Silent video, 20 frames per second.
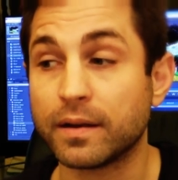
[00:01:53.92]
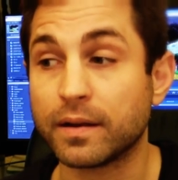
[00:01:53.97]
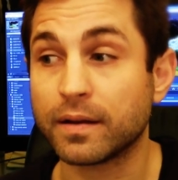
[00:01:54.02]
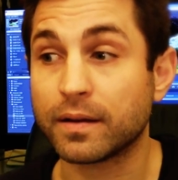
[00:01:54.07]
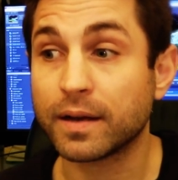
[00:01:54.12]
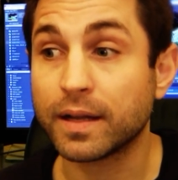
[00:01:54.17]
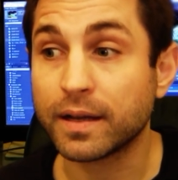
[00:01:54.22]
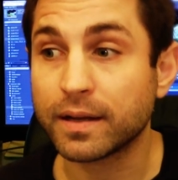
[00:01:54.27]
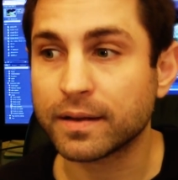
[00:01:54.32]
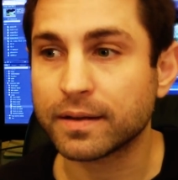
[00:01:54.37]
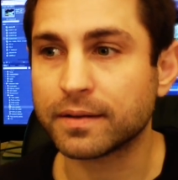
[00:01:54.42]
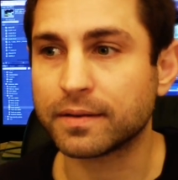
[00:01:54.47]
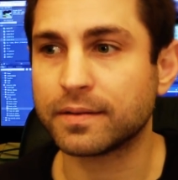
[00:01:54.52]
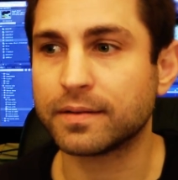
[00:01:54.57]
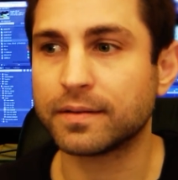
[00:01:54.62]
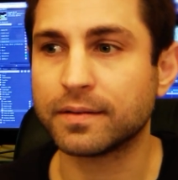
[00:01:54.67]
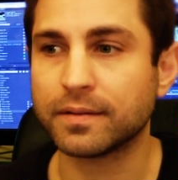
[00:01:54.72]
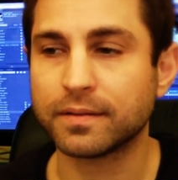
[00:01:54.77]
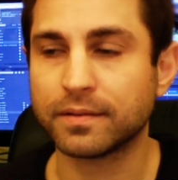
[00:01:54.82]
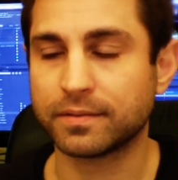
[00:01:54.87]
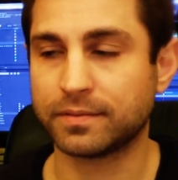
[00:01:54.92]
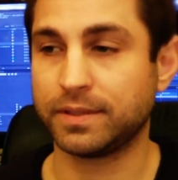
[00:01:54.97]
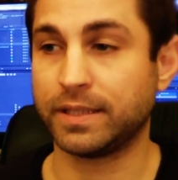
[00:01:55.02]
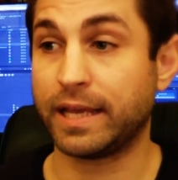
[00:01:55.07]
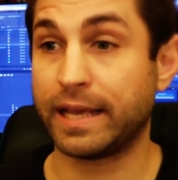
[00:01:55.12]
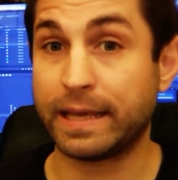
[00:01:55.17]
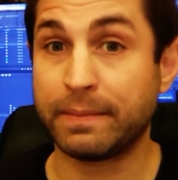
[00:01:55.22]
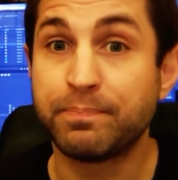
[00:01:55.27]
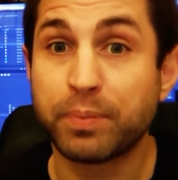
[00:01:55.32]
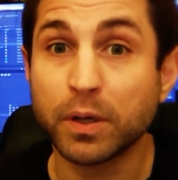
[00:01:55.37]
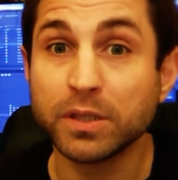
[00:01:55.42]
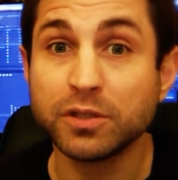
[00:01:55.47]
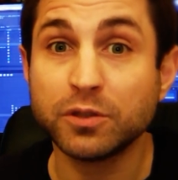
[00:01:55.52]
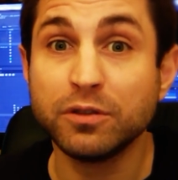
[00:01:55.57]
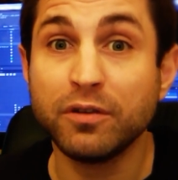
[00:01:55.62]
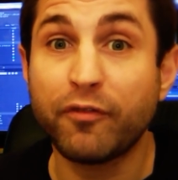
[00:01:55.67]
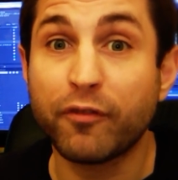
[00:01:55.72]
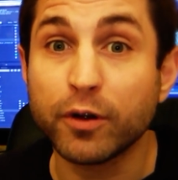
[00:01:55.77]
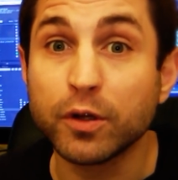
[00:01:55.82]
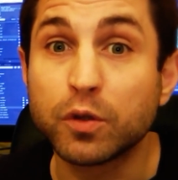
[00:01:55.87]
Alors là, et il poste
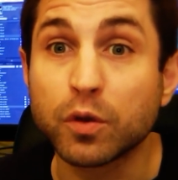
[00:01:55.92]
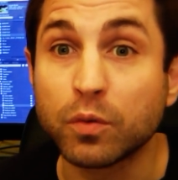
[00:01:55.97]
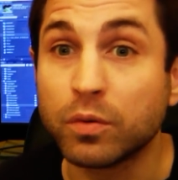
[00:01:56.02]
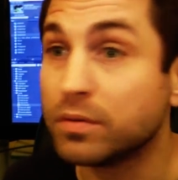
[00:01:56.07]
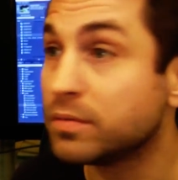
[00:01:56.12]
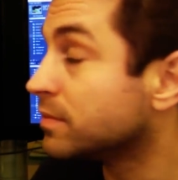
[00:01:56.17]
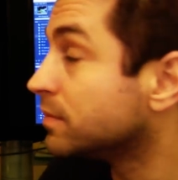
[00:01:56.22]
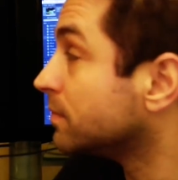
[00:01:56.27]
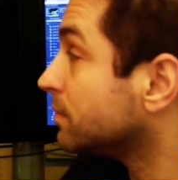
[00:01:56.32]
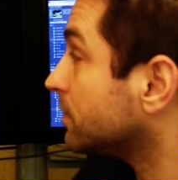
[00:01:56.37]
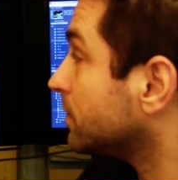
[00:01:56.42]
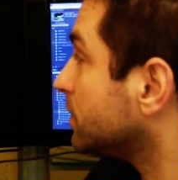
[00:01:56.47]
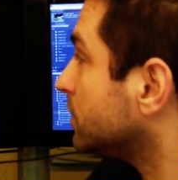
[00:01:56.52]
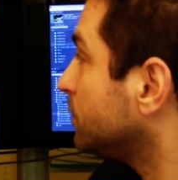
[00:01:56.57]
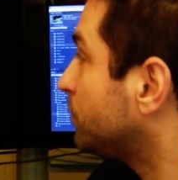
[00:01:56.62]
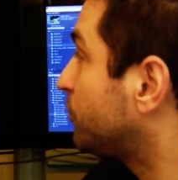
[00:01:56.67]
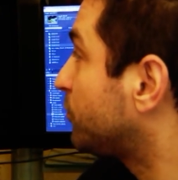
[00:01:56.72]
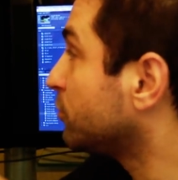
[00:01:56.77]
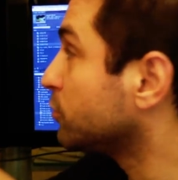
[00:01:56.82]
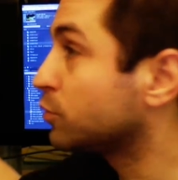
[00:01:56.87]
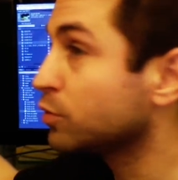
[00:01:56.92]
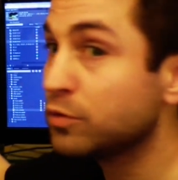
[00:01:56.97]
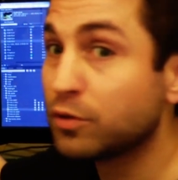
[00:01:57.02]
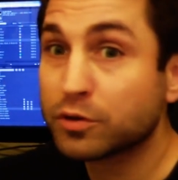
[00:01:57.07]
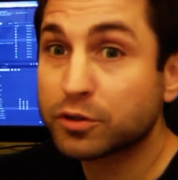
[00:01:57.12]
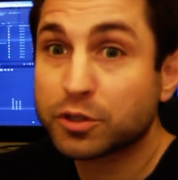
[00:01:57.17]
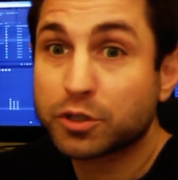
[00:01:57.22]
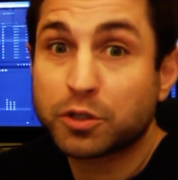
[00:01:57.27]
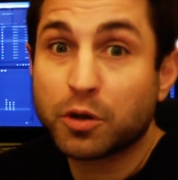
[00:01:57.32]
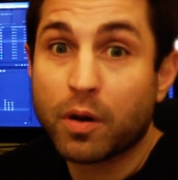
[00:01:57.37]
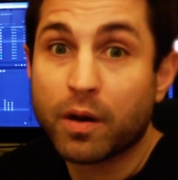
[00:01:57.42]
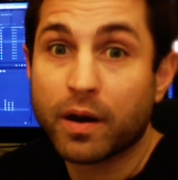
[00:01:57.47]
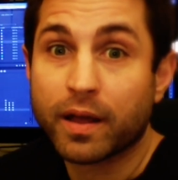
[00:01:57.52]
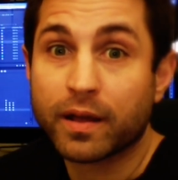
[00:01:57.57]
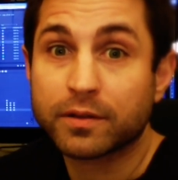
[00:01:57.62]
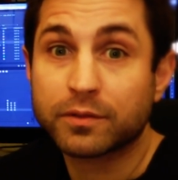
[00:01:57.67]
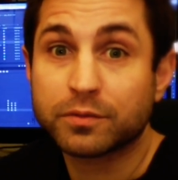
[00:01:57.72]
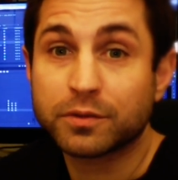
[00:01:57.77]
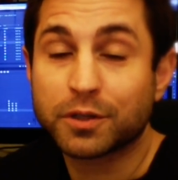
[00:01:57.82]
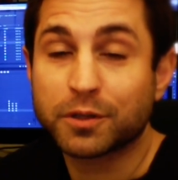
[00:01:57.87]
une photo une photo dans ce
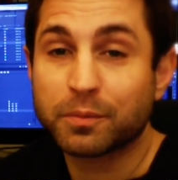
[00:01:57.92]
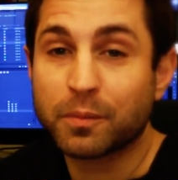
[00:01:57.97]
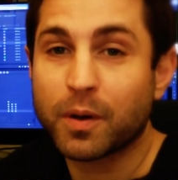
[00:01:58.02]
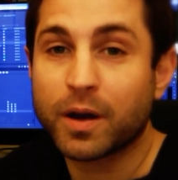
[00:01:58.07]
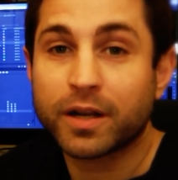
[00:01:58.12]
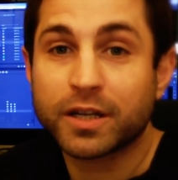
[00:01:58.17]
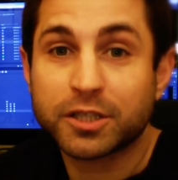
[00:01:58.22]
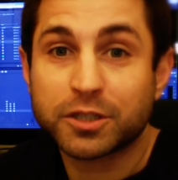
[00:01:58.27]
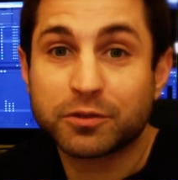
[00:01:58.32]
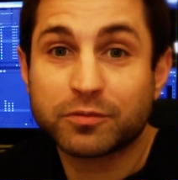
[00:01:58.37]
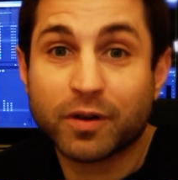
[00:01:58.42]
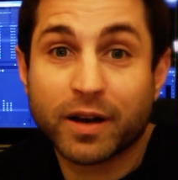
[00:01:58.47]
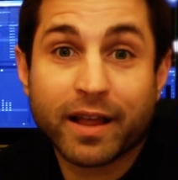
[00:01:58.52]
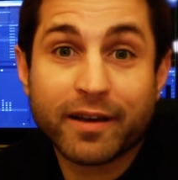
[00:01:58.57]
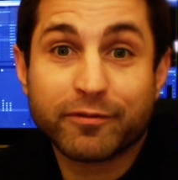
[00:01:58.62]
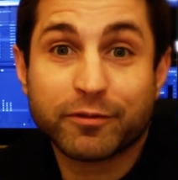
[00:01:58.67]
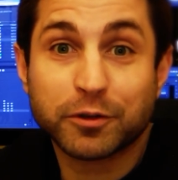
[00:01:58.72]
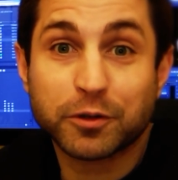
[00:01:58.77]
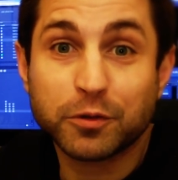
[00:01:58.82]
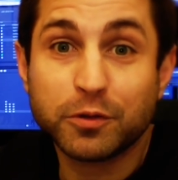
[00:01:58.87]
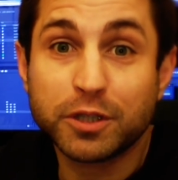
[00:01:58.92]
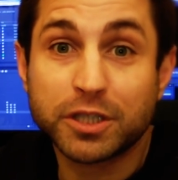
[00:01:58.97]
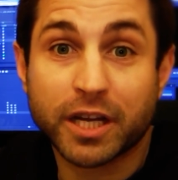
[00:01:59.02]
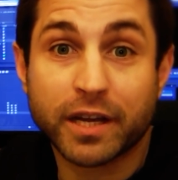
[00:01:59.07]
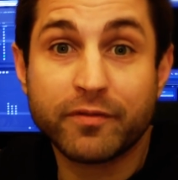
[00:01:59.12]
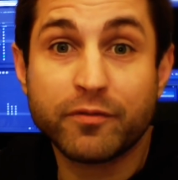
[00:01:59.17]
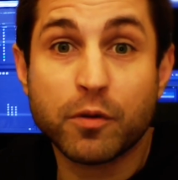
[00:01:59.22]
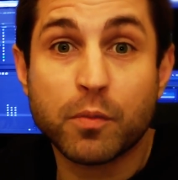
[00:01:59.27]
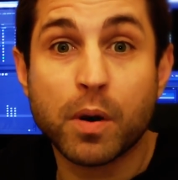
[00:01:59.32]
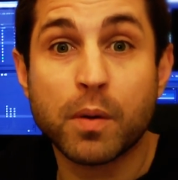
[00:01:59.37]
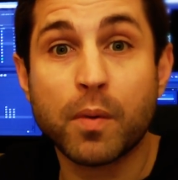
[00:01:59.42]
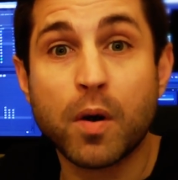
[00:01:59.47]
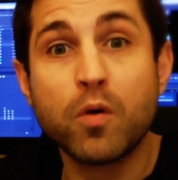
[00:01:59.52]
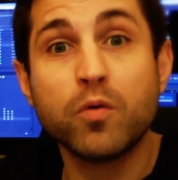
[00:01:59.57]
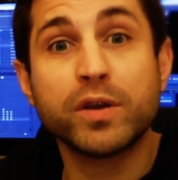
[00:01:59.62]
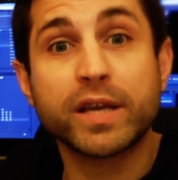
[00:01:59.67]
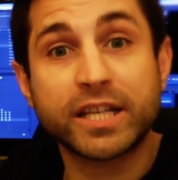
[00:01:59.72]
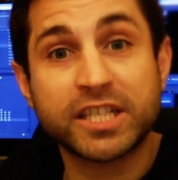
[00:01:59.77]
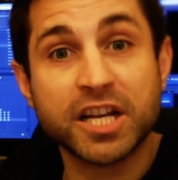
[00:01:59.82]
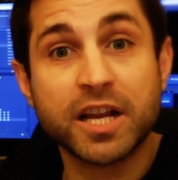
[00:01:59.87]
genre-là. Donc moi, je vois la photo, j'arrive au
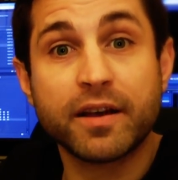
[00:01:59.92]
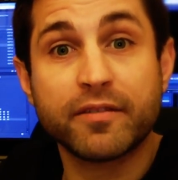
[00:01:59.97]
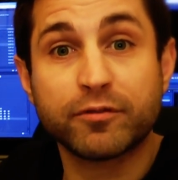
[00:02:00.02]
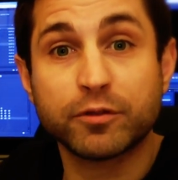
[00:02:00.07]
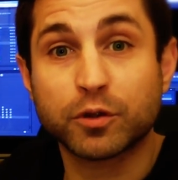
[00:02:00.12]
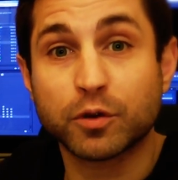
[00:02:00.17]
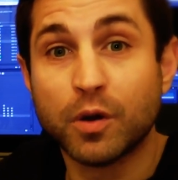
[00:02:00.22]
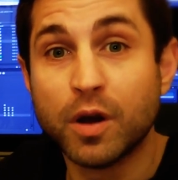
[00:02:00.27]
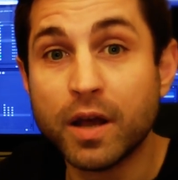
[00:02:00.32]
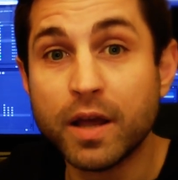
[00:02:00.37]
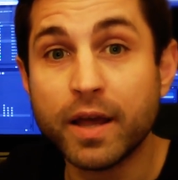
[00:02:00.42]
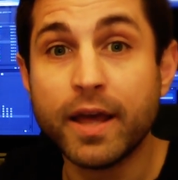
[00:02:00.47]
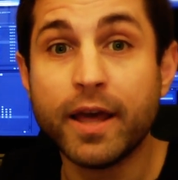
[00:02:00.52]
moment où il y a déjà la photo.